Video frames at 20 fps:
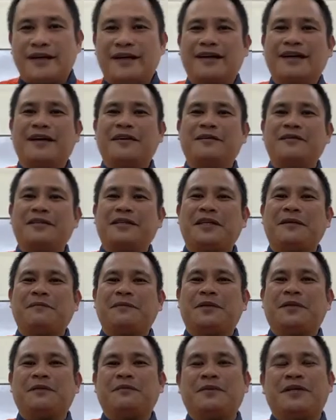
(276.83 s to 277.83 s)
Mga ganong
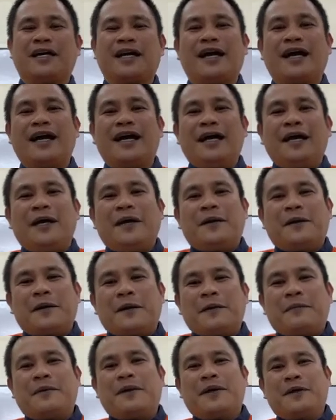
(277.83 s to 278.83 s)
tipo ng mga,
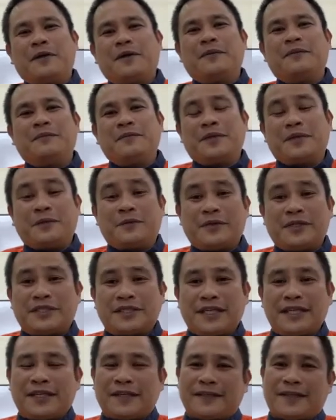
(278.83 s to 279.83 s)
mga, mga, mga
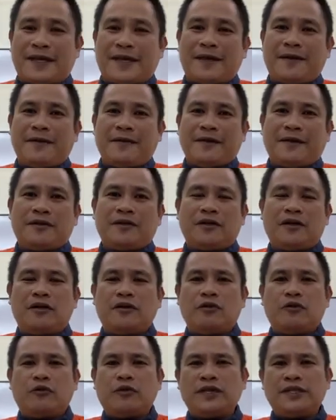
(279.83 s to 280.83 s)
whistle. Hindi.
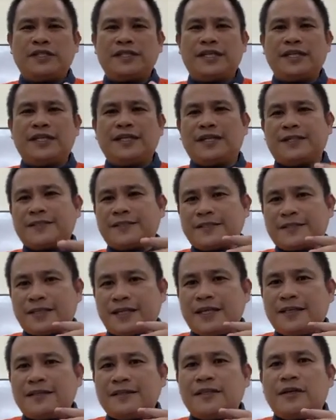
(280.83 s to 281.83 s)
No? Whistle na
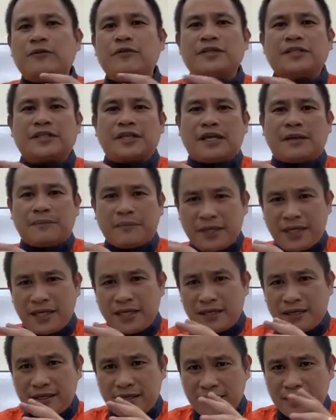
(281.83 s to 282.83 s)
straight na whistle.
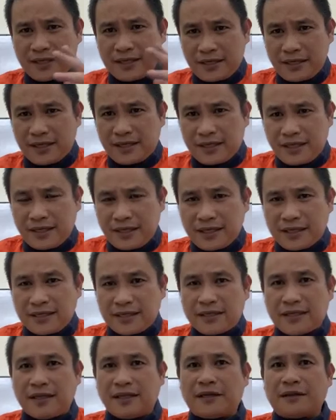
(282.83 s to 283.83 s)

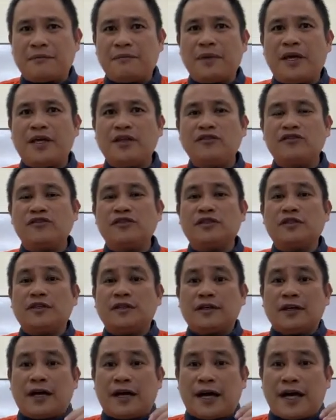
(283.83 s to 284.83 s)
Beep! It means
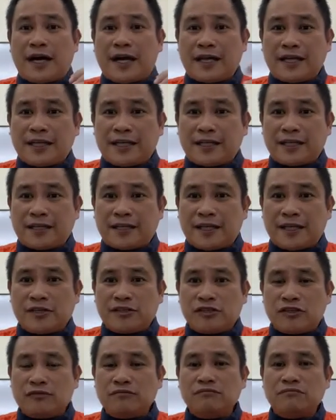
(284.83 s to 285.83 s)
I need
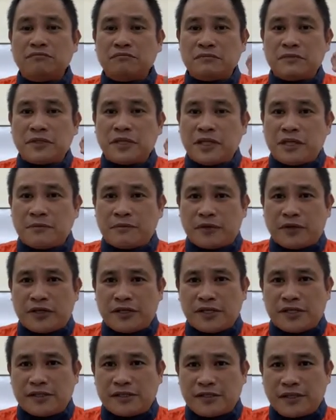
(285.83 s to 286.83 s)
attention,
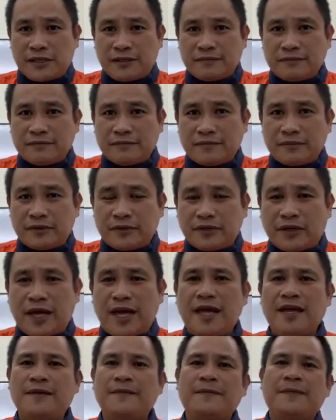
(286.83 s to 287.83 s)
emergency.
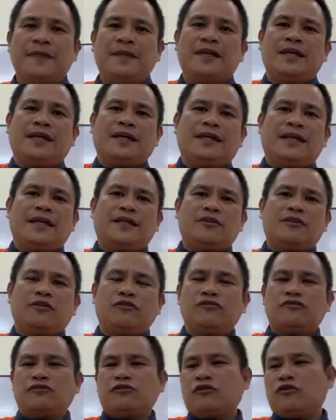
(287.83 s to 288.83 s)
Okay? It
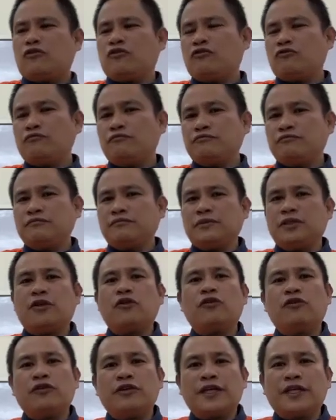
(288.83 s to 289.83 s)
also,
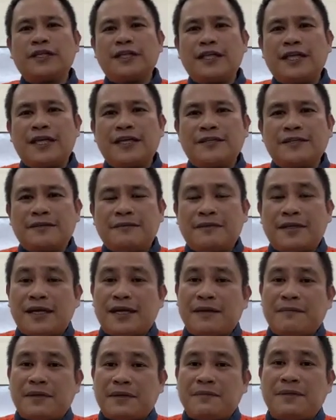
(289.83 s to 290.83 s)
nakokonect din yan sa
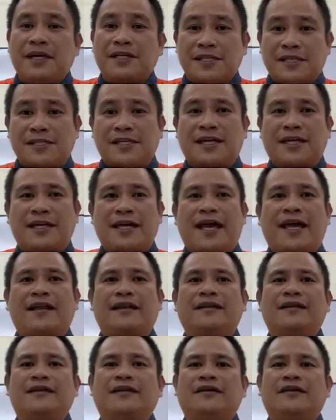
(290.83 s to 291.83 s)
mga may mga sasakyan.